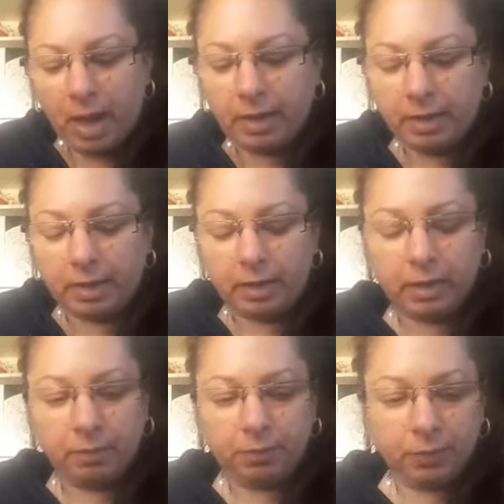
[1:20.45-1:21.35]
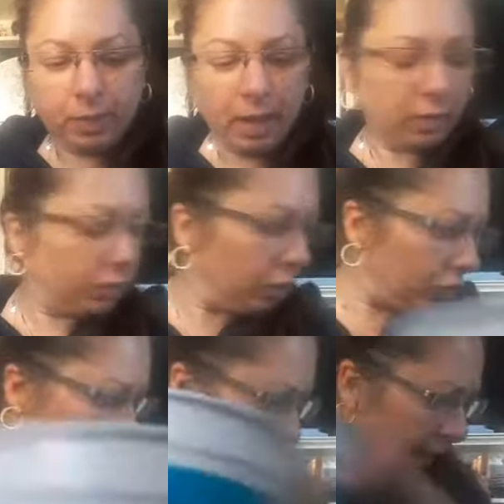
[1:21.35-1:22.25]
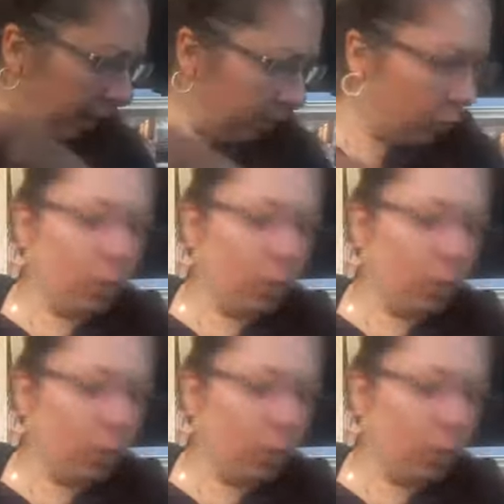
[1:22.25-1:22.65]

Aí, aqui, a gente tem